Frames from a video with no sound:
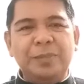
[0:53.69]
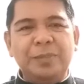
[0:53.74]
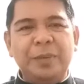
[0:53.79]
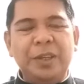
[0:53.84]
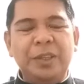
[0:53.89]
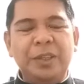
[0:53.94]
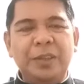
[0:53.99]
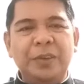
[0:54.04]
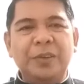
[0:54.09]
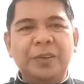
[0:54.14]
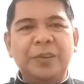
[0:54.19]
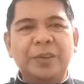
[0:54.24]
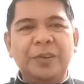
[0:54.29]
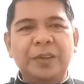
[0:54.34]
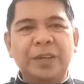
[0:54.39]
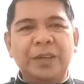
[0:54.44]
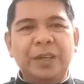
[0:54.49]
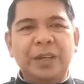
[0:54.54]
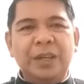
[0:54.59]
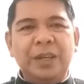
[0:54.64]
po ito
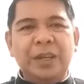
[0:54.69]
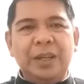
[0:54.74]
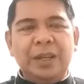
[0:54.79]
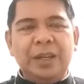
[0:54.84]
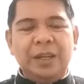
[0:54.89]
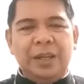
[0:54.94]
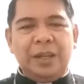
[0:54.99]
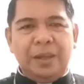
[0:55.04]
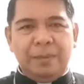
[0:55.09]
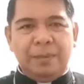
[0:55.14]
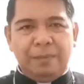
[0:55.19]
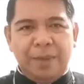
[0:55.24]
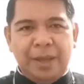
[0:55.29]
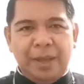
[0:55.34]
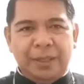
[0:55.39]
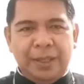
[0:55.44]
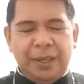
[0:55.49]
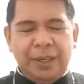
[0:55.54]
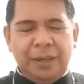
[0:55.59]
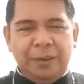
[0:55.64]
ng
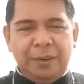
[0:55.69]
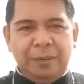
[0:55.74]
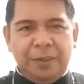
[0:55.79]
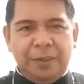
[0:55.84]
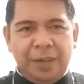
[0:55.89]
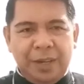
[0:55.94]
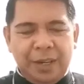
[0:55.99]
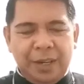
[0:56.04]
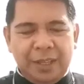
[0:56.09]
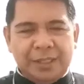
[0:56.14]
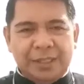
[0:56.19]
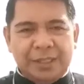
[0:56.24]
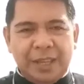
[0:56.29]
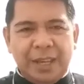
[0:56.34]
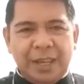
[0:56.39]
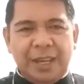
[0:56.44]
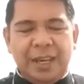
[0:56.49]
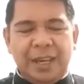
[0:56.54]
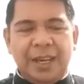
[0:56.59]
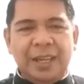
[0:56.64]
Vatican in
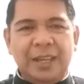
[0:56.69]
Exile.